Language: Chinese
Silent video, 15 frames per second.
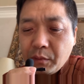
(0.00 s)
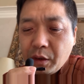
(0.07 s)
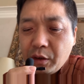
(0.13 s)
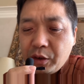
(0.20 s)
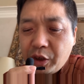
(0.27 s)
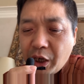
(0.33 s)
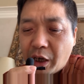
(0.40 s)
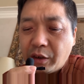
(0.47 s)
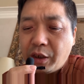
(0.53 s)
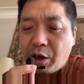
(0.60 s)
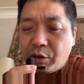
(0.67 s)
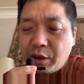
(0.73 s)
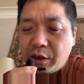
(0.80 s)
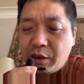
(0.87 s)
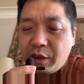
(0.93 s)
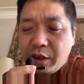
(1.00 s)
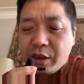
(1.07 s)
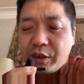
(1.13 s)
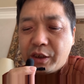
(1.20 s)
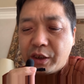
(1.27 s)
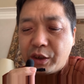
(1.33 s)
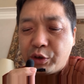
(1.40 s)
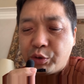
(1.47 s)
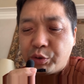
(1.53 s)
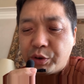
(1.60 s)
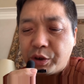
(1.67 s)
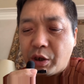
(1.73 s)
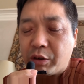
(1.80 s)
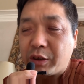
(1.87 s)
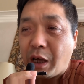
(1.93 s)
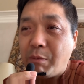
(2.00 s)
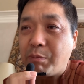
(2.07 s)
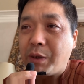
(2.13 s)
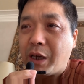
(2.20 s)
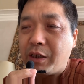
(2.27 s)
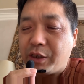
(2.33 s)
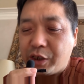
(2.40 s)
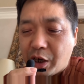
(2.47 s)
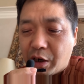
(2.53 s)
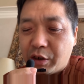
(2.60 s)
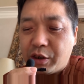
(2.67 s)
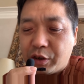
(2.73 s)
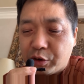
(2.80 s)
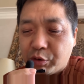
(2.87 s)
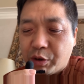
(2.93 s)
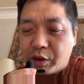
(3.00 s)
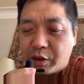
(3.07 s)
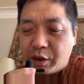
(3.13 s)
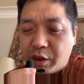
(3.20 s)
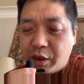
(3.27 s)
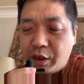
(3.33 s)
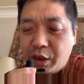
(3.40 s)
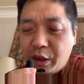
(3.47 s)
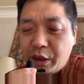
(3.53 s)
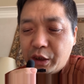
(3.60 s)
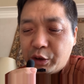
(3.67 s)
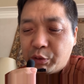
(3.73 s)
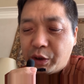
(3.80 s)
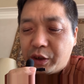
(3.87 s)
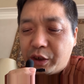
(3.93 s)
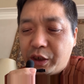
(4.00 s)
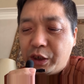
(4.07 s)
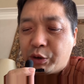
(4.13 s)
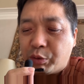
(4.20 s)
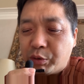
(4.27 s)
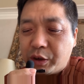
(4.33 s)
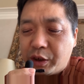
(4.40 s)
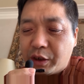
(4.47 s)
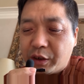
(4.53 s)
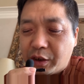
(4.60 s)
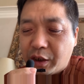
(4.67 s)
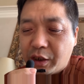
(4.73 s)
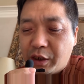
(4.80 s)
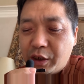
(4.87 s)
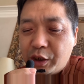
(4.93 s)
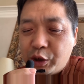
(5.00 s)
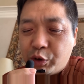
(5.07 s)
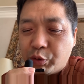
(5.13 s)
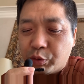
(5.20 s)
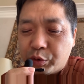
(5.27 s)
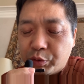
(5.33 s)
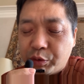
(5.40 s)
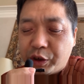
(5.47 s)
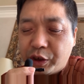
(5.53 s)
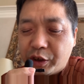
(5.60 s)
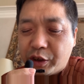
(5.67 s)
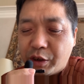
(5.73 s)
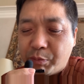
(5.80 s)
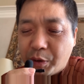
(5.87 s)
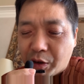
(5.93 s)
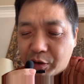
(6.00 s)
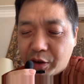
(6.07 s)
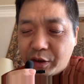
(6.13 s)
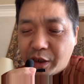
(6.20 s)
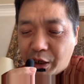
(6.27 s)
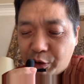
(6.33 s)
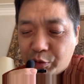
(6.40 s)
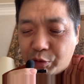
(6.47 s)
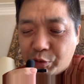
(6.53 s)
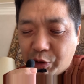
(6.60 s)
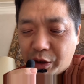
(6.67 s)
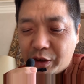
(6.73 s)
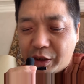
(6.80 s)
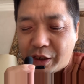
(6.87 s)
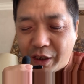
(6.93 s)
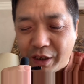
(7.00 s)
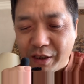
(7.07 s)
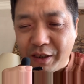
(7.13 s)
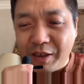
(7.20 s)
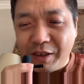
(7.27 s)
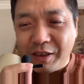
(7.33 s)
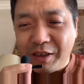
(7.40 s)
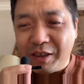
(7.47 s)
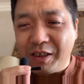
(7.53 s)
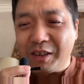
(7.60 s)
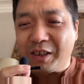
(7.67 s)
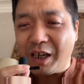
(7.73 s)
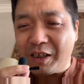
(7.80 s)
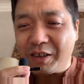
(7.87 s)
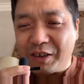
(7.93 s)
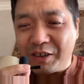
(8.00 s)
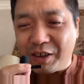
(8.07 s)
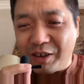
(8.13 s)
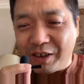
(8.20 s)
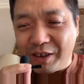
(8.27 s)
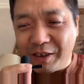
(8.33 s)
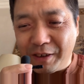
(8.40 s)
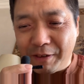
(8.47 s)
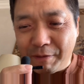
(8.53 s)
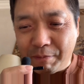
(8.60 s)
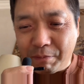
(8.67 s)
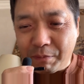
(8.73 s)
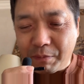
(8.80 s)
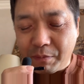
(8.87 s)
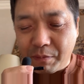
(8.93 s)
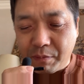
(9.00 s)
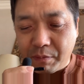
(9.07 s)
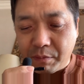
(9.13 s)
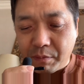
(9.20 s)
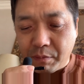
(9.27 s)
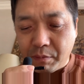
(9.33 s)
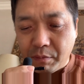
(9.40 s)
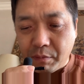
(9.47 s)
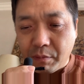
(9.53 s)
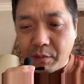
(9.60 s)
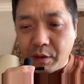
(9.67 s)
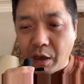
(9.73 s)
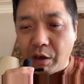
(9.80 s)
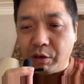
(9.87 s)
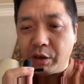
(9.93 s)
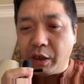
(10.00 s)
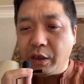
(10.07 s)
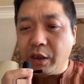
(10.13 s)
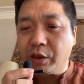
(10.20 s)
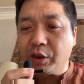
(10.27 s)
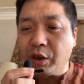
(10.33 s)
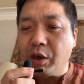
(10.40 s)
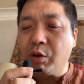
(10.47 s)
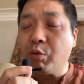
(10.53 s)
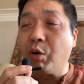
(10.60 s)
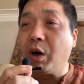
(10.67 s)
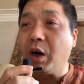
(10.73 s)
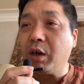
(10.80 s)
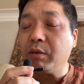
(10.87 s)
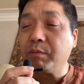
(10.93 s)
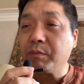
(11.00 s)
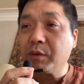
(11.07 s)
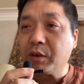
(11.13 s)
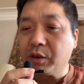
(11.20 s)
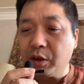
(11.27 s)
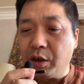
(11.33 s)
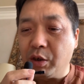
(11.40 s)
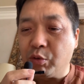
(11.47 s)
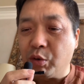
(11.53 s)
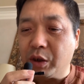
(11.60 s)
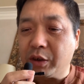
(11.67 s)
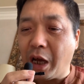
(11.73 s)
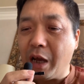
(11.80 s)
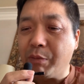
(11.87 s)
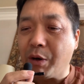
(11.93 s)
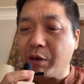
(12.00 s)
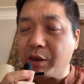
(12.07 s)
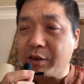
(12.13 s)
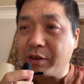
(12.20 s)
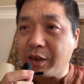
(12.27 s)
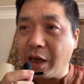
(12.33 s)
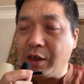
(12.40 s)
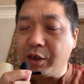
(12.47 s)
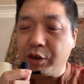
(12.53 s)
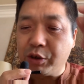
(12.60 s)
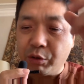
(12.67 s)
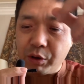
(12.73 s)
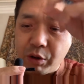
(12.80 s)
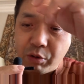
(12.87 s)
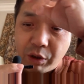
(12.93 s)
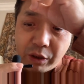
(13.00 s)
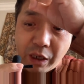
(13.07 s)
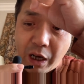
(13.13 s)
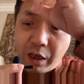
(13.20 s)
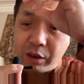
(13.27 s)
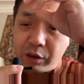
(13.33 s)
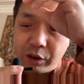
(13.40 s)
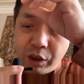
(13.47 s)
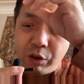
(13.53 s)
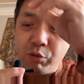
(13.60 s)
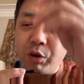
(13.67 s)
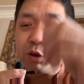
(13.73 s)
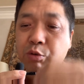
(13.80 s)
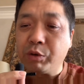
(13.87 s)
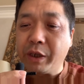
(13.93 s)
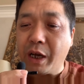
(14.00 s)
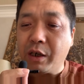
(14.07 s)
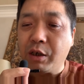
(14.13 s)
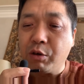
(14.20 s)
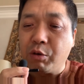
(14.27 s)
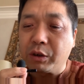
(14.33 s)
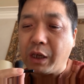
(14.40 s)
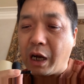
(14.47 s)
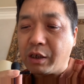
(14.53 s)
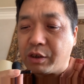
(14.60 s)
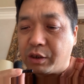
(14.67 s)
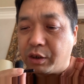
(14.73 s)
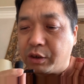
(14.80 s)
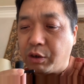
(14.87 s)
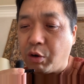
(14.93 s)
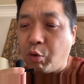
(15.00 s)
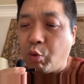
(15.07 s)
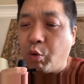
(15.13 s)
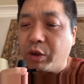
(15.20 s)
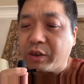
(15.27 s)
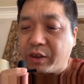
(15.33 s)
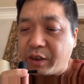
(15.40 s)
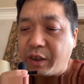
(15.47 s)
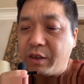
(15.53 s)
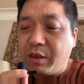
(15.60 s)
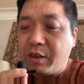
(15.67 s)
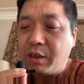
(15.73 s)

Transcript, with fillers: 强调应立即取消单边强制措施，对系统性的种族歧视表示严重关切。这太可笑了。然后人家德国。德国代表了三十九个国家，德国驻联合国大使叫霍斯根。